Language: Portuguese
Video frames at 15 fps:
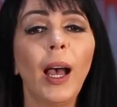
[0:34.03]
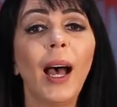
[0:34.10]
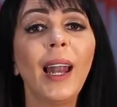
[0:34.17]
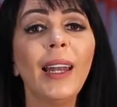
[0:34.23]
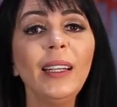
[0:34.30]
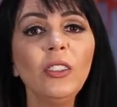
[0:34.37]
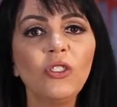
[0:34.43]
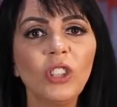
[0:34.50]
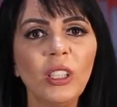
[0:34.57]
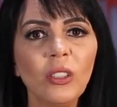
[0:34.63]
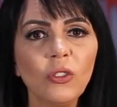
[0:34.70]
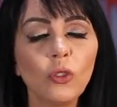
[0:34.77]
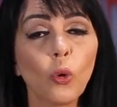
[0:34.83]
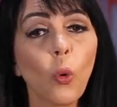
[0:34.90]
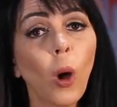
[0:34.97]
Além
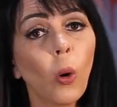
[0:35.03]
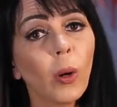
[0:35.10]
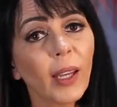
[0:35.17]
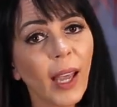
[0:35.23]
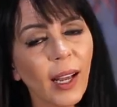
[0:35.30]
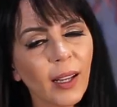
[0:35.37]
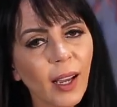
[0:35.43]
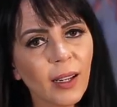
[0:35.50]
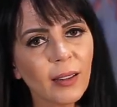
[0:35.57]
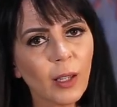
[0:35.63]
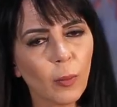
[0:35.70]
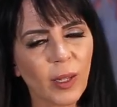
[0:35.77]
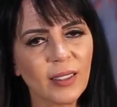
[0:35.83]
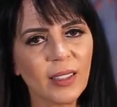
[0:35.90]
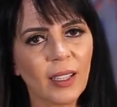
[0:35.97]
disso, qualquer
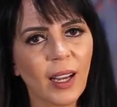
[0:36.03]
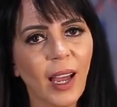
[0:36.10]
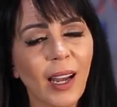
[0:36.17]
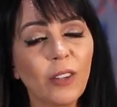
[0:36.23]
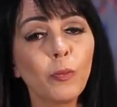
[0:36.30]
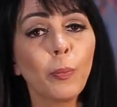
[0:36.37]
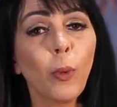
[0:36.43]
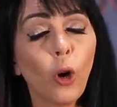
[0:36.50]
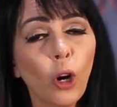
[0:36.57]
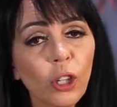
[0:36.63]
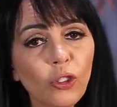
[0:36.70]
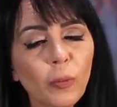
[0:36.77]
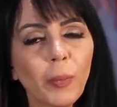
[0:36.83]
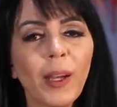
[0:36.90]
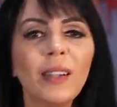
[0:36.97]
cartão Mastercard
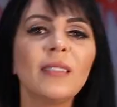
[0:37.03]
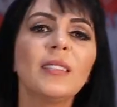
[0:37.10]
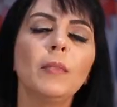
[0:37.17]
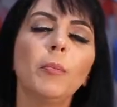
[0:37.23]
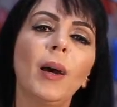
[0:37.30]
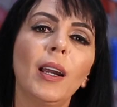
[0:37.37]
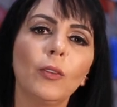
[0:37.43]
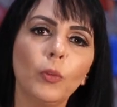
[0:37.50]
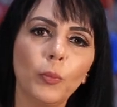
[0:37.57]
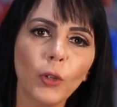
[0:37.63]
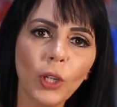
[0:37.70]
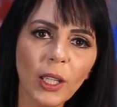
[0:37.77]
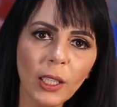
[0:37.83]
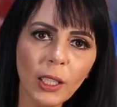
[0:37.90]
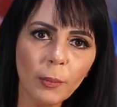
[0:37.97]
pode participar do
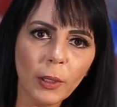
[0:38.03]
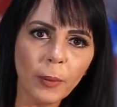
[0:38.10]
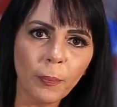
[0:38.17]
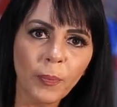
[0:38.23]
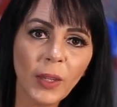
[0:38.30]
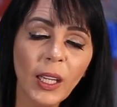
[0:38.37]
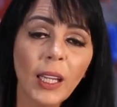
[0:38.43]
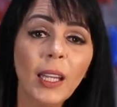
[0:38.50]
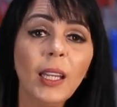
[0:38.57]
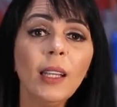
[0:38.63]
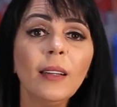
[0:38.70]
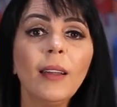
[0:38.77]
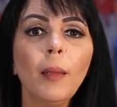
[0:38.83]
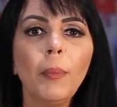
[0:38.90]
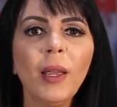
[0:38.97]
programa,
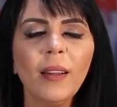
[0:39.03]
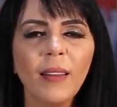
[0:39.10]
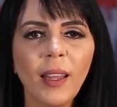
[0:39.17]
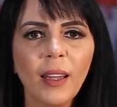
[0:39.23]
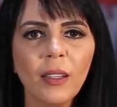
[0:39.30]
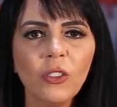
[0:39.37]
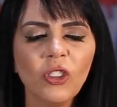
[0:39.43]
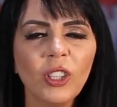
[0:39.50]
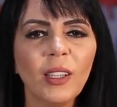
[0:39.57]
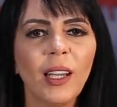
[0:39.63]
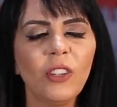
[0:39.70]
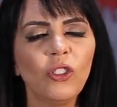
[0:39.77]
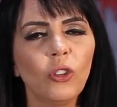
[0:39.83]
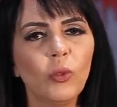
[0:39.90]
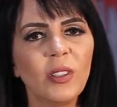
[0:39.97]
independente da
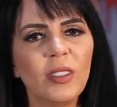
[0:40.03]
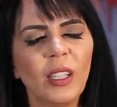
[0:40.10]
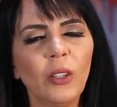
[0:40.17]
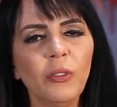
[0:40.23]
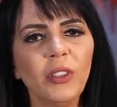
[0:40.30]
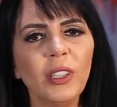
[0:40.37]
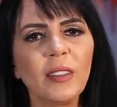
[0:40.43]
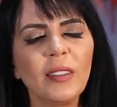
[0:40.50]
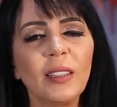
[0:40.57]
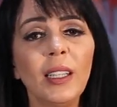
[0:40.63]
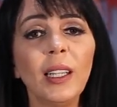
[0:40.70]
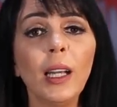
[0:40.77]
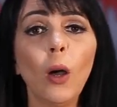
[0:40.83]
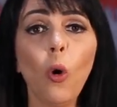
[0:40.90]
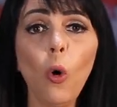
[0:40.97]
instituição
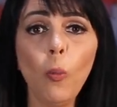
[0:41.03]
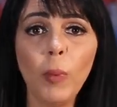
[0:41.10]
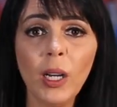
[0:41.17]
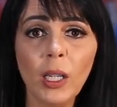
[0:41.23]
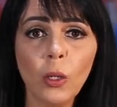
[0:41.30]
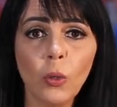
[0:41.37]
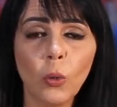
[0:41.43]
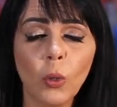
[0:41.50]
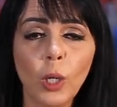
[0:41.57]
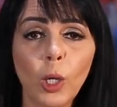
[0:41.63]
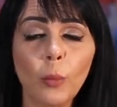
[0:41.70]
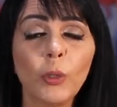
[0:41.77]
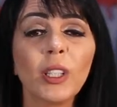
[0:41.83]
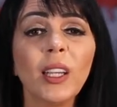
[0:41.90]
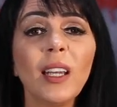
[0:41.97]
financeira ou banco,
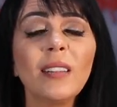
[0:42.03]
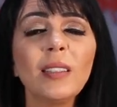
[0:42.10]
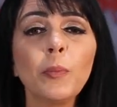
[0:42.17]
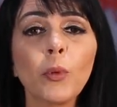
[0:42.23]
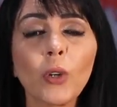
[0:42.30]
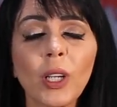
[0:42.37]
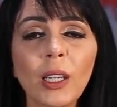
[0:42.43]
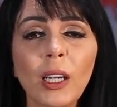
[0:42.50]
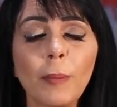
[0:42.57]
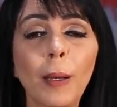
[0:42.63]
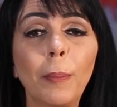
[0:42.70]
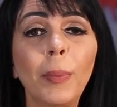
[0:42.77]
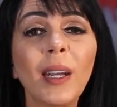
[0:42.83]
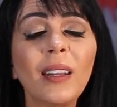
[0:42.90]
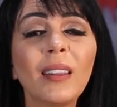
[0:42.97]
porque esse programa
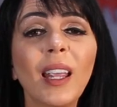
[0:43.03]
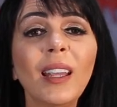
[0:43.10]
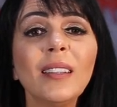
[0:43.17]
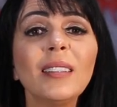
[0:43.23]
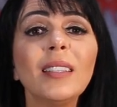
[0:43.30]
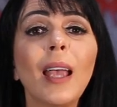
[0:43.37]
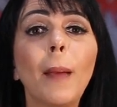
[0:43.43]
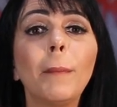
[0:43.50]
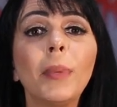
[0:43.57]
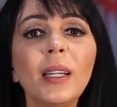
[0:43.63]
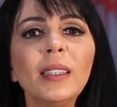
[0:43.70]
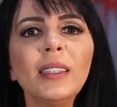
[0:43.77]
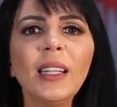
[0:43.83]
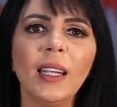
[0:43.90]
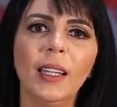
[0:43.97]
pertence à
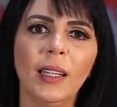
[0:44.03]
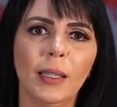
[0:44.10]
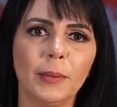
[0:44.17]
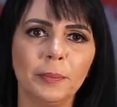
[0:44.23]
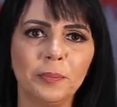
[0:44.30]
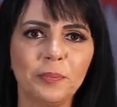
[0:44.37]
bandeira.